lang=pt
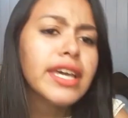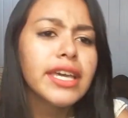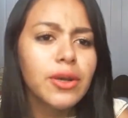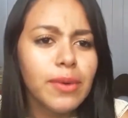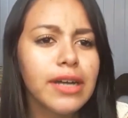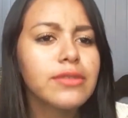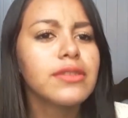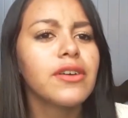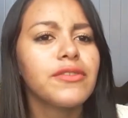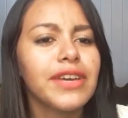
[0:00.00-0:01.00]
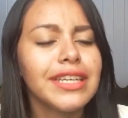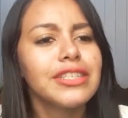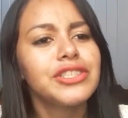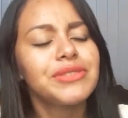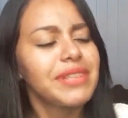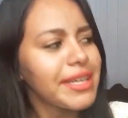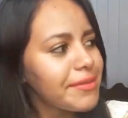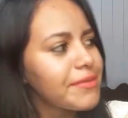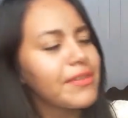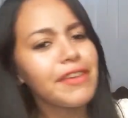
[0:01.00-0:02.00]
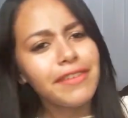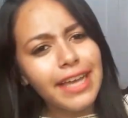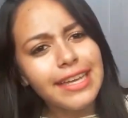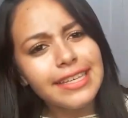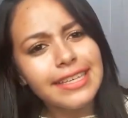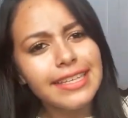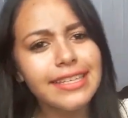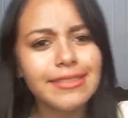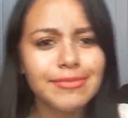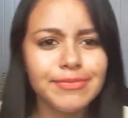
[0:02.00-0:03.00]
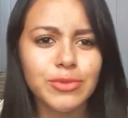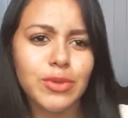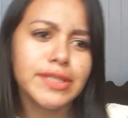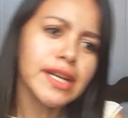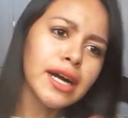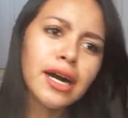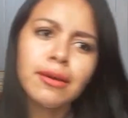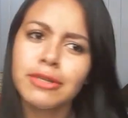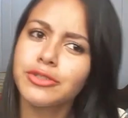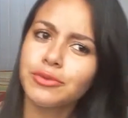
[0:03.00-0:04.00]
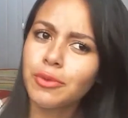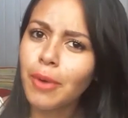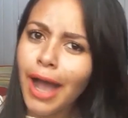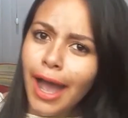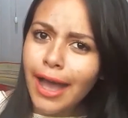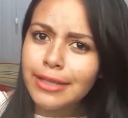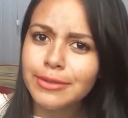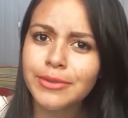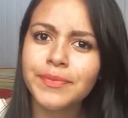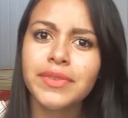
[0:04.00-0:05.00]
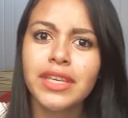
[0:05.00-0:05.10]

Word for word: Enquanto não vende, né, vai ficar aqui duas camas, um quarto.